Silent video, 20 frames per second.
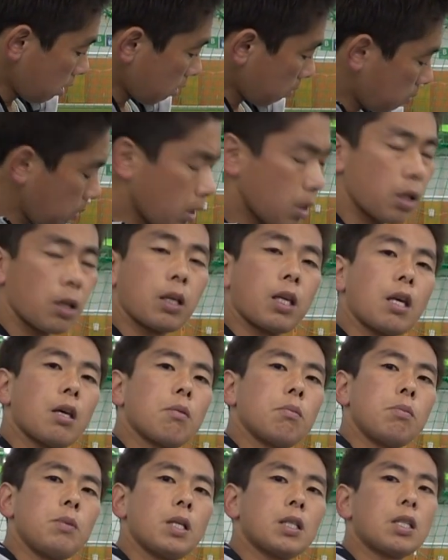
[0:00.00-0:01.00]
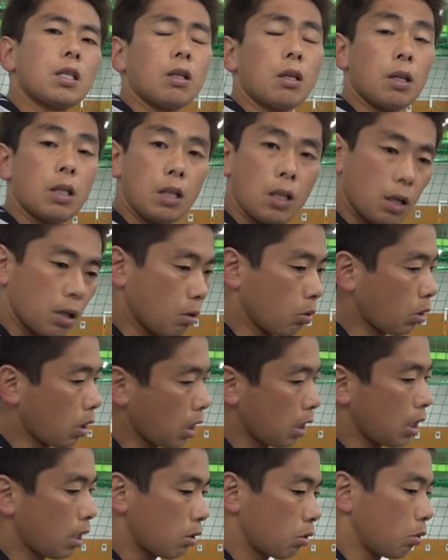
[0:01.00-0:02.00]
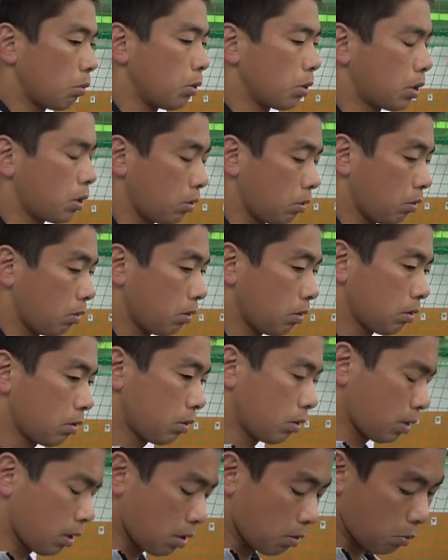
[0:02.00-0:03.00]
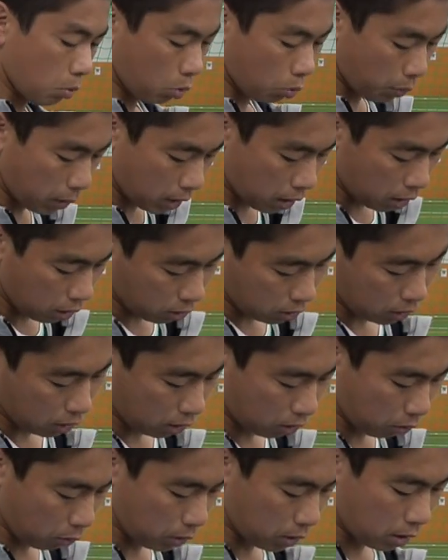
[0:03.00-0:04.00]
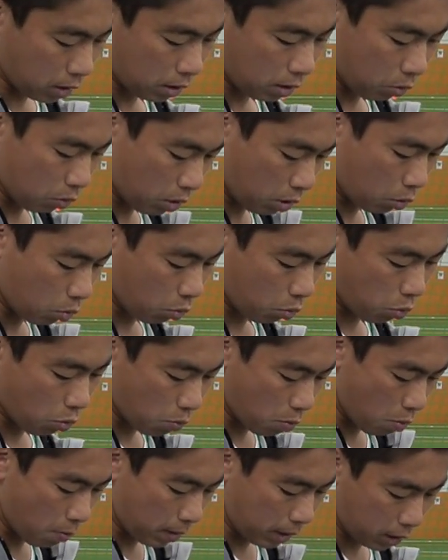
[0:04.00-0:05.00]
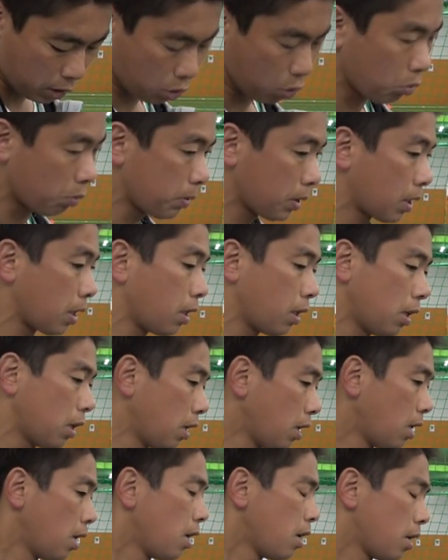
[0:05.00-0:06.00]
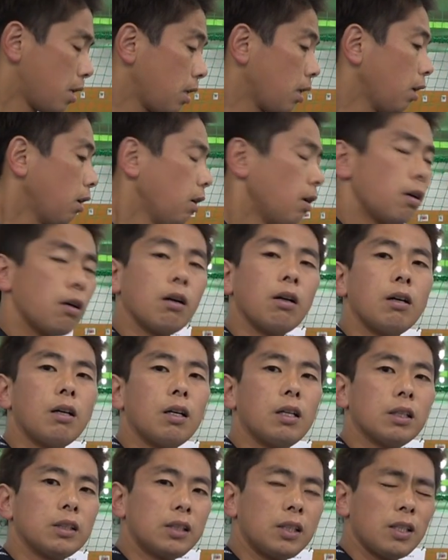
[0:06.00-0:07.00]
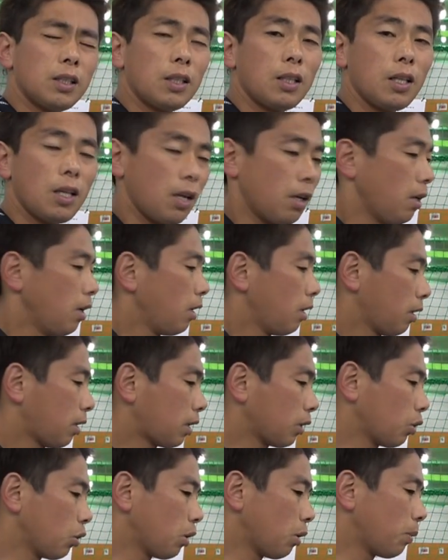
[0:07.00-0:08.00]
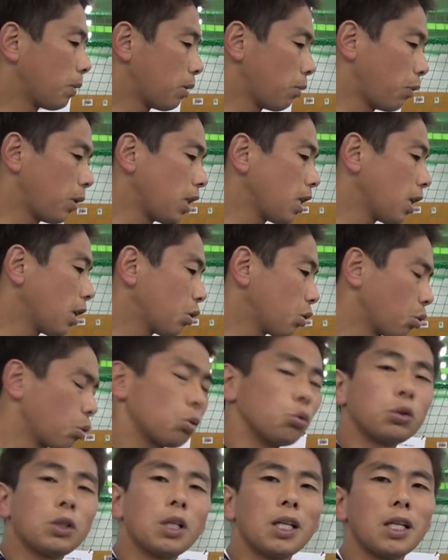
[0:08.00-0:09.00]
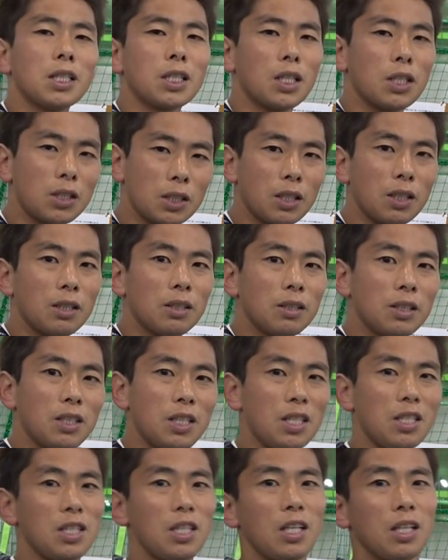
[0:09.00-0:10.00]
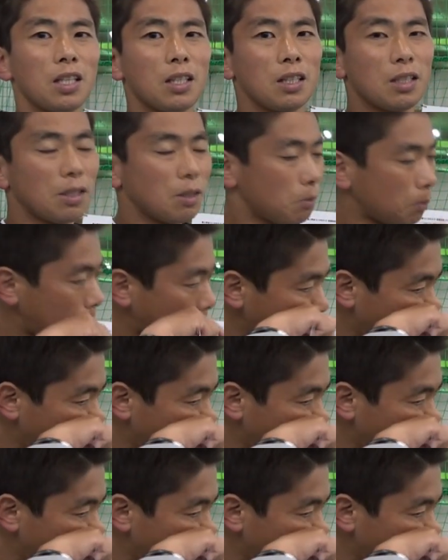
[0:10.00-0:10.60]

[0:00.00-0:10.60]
皆さんけ皆さんとかねあの経験あると思うんですけどだから僕フェデラー好きだからフェデラーのねこうフォームを真似しようみたいなねああって言ってねかといって別にフェデラーのショット打てないじゃないですか全然うま